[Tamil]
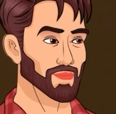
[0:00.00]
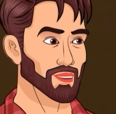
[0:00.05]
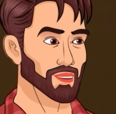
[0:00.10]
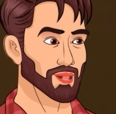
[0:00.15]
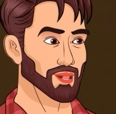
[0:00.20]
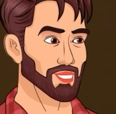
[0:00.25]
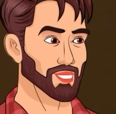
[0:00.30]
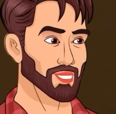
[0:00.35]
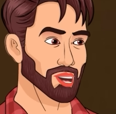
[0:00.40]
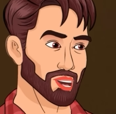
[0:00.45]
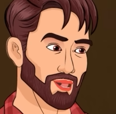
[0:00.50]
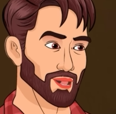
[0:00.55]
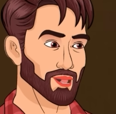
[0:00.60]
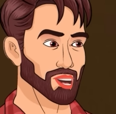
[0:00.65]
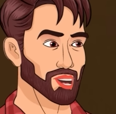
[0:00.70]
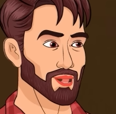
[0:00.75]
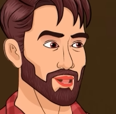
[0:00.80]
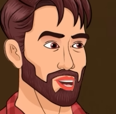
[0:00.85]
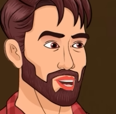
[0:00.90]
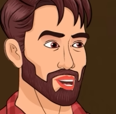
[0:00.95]
டே அந்த
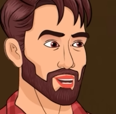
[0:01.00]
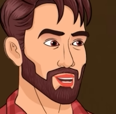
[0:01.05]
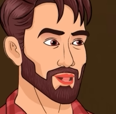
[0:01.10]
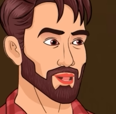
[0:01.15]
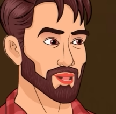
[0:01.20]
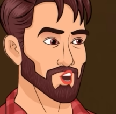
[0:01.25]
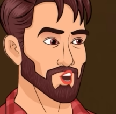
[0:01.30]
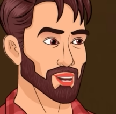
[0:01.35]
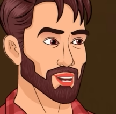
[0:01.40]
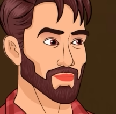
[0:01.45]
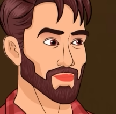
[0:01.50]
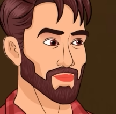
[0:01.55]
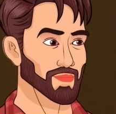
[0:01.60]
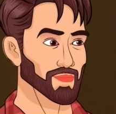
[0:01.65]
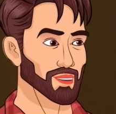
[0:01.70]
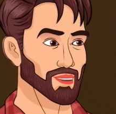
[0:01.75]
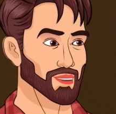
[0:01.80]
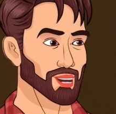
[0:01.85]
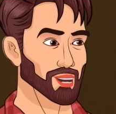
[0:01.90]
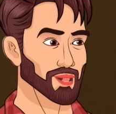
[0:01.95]
மணிகர்ணிகா கோட்டை
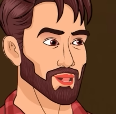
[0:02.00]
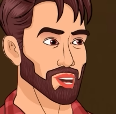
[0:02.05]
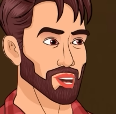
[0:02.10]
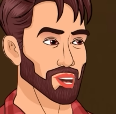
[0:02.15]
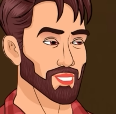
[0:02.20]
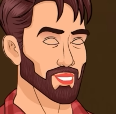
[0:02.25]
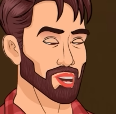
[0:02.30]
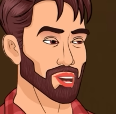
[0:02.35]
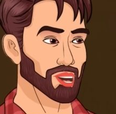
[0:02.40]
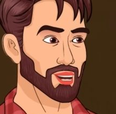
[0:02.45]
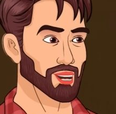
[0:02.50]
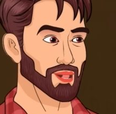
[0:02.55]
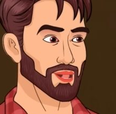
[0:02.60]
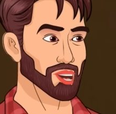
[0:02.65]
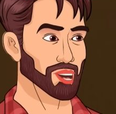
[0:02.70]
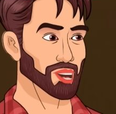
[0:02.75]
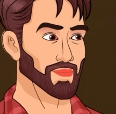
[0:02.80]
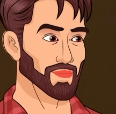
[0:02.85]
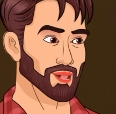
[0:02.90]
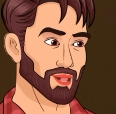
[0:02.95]
இந்த உலகத்தில்
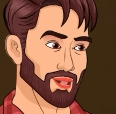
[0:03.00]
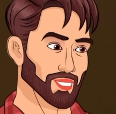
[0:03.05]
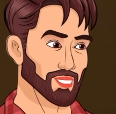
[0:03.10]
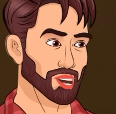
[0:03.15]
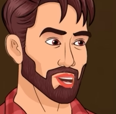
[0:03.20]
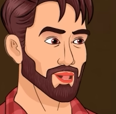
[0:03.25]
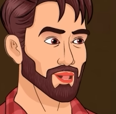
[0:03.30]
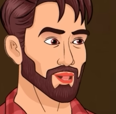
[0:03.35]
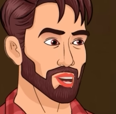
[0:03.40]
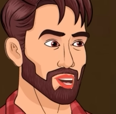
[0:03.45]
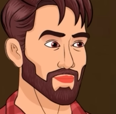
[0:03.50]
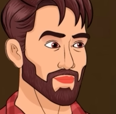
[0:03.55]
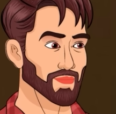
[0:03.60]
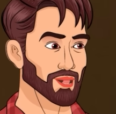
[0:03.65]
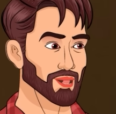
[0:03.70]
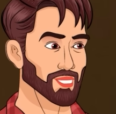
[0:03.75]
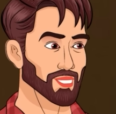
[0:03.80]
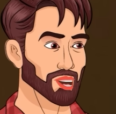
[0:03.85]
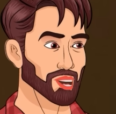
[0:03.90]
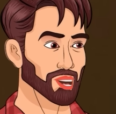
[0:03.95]
ரொம்ப பழமையான
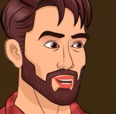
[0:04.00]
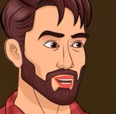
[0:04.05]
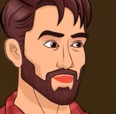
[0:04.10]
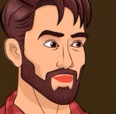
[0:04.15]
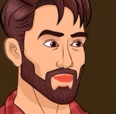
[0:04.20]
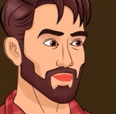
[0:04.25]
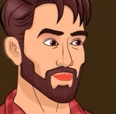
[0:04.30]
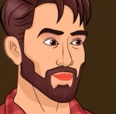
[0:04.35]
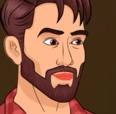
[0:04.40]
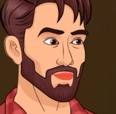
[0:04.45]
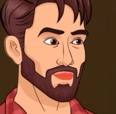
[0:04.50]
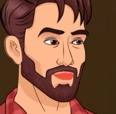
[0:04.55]
பாலடைஞ்ச கோட்டை